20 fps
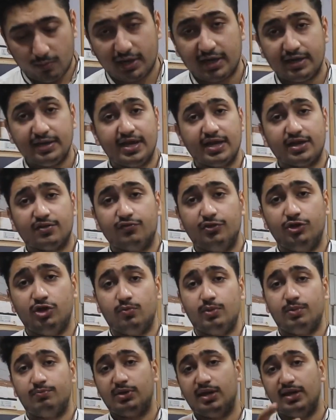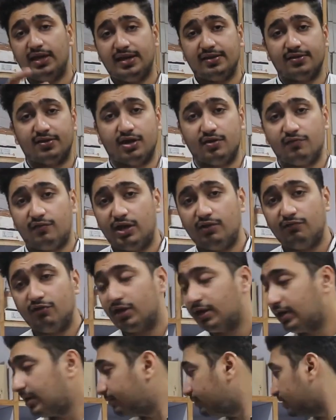हमारे नेक्स्ट वीडियो में हमने लेंसर वाल वगैरह